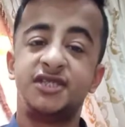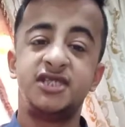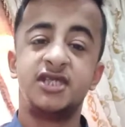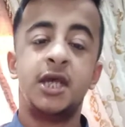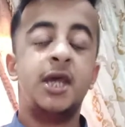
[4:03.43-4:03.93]

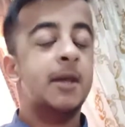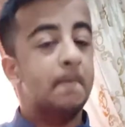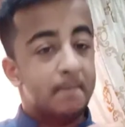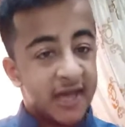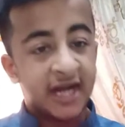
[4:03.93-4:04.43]

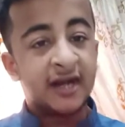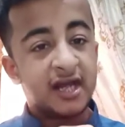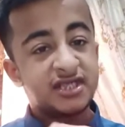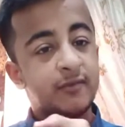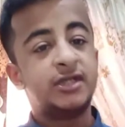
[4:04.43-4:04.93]
डिजीज़ मेरे
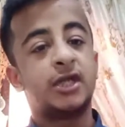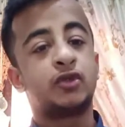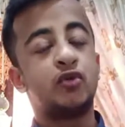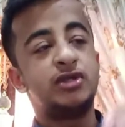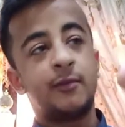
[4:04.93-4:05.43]
रेजिमेंट के
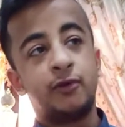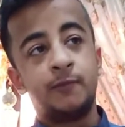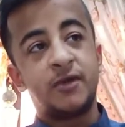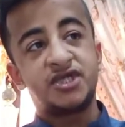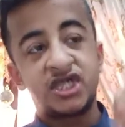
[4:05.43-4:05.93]
थ्रू जब
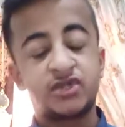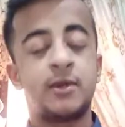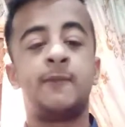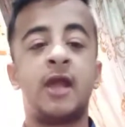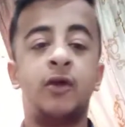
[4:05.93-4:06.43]
उन पेशेंट्स
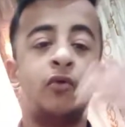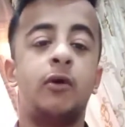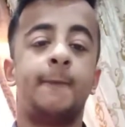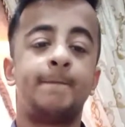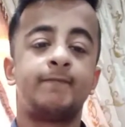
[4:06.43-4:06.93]
में अप्लाई
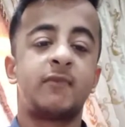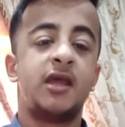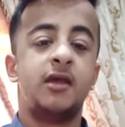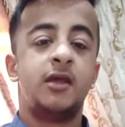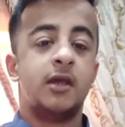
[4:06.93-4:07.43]
होगा
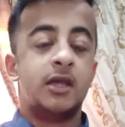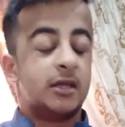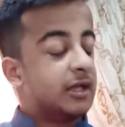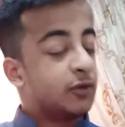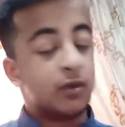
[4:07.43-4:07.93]

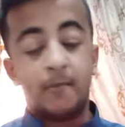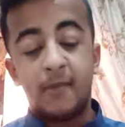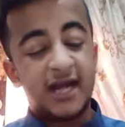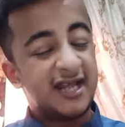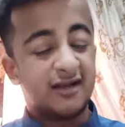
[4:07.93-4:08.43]
क्योंकि
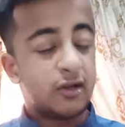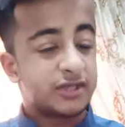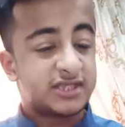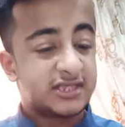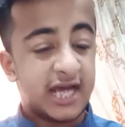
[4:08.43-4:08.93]
मेडिकल और
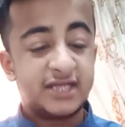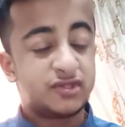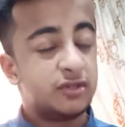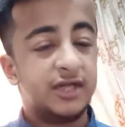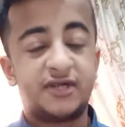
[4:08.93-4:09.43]

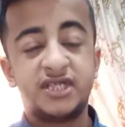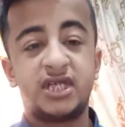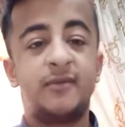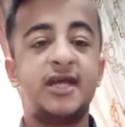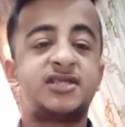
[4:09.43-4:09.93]
साइंस और
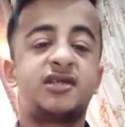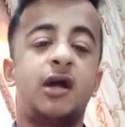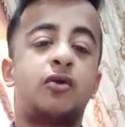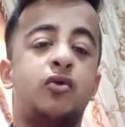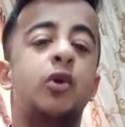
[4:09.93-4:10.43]
लिटरेचर में इसका
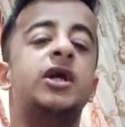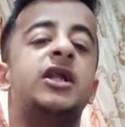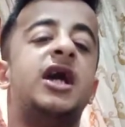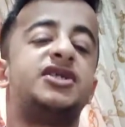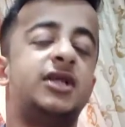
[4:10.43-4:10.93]
कोई
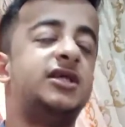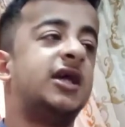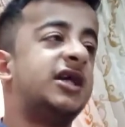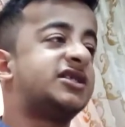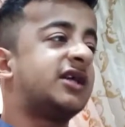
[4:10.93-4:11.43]
इलाज नहीं
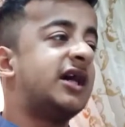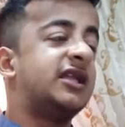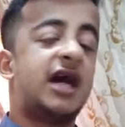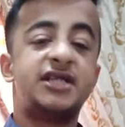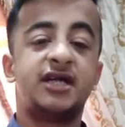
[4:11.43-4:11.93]
है इसका
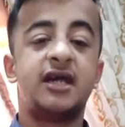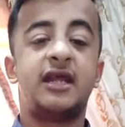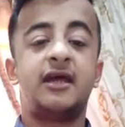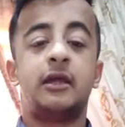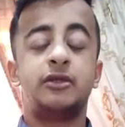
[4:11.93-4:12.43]
इलाज अगर
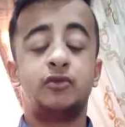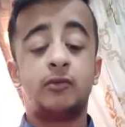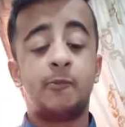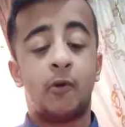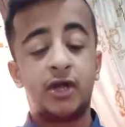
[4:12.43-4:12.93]
है
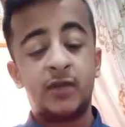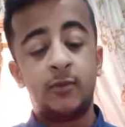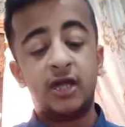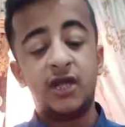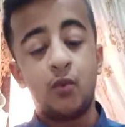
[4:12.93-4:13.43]
तो बॉडी
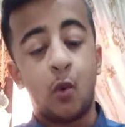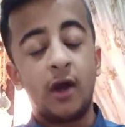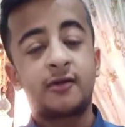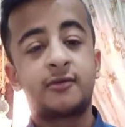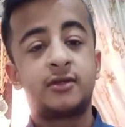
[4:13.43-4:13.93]
बिल्डिंग
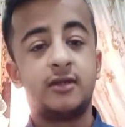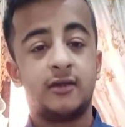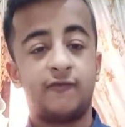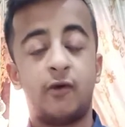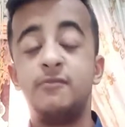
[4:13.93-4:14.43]
वर्क
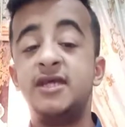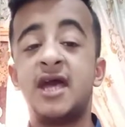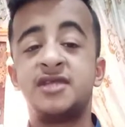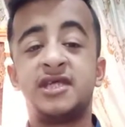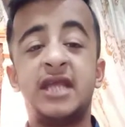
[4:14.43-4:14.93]
फॉर मी
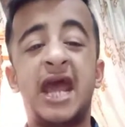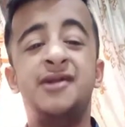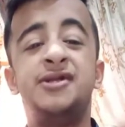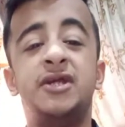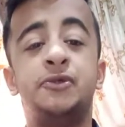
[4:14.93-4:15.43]
एज एन
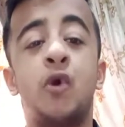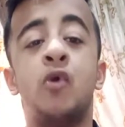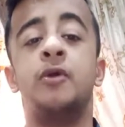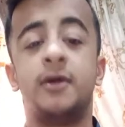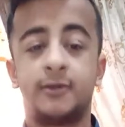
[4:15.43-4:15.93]
एंटीडोट